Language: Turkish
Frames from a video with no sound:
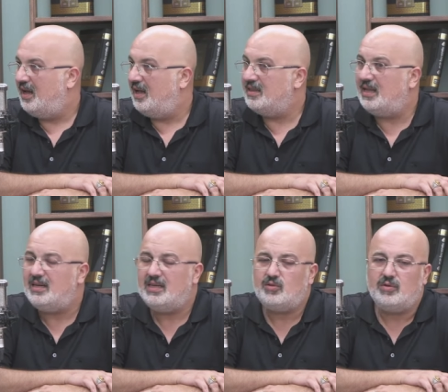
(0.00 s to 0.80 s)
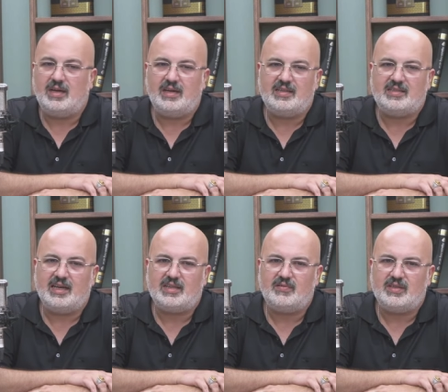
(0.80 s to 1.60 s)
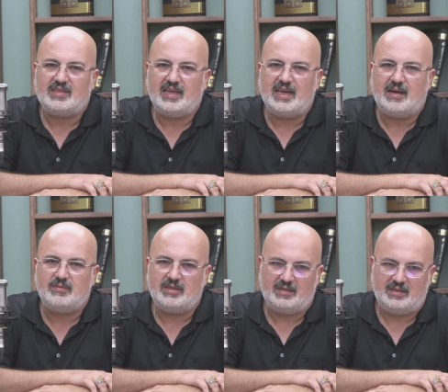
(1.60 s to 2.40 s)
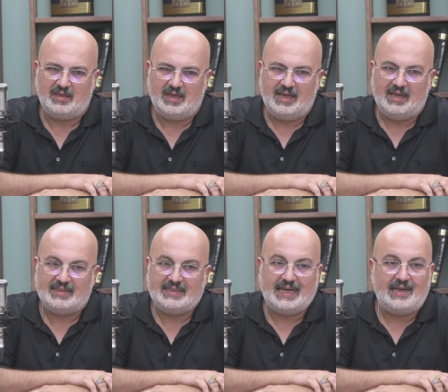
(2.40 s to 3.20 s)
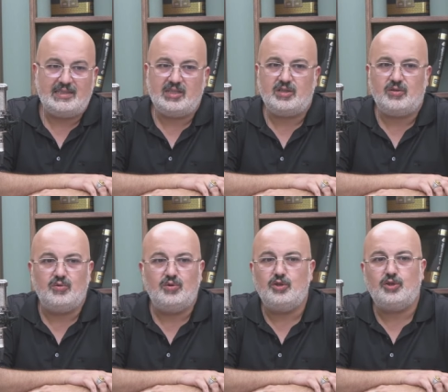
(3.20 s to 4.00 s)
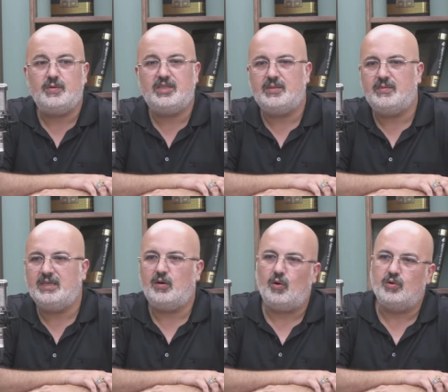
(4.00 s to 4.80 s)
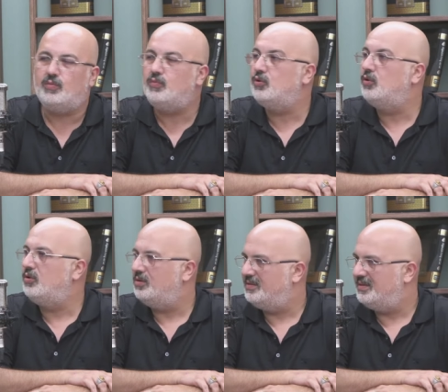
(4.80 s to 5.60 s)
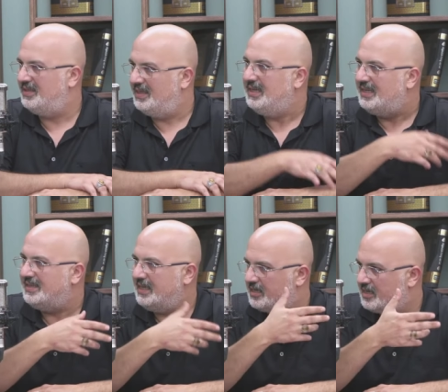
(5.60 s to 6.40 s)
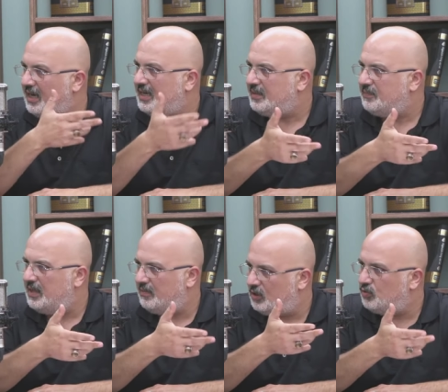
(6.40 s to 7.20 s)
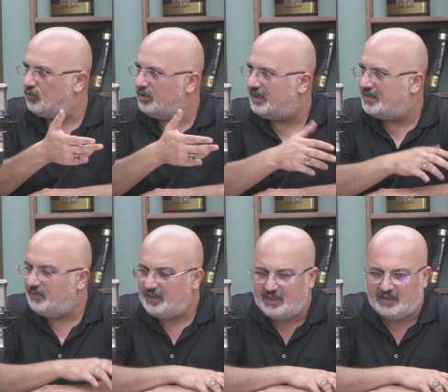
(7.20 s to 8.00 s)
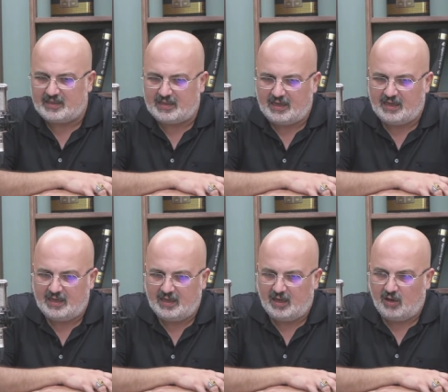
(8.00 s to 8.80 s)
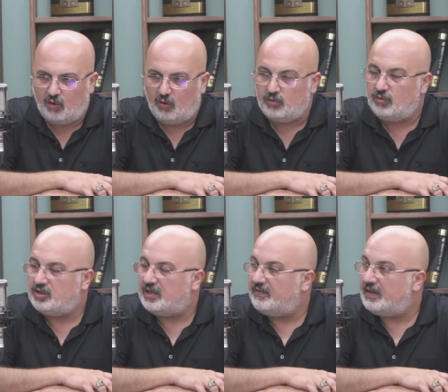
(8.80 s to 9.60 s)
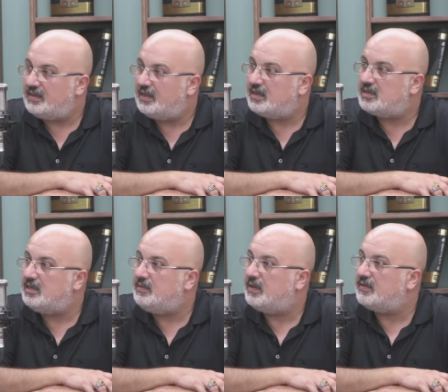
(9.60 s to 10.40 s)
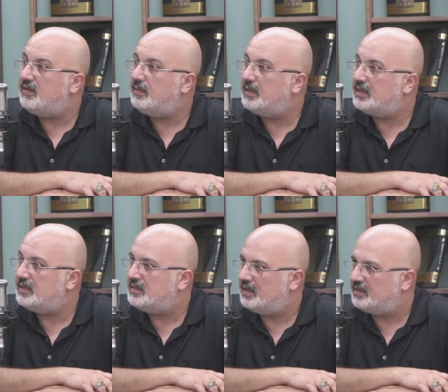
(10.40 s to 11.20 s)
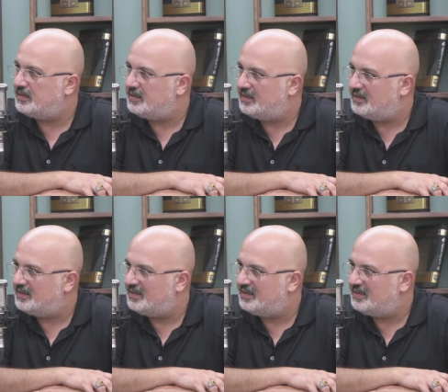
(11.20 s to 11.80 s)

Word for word: Allah Resulü Aleyhisselatü Vesselam'ın sadece yürüyüş biçimini onu bunu tekrar etmeye mecburiyetimiz yanında onu sevenlere kıymet vermek esastır.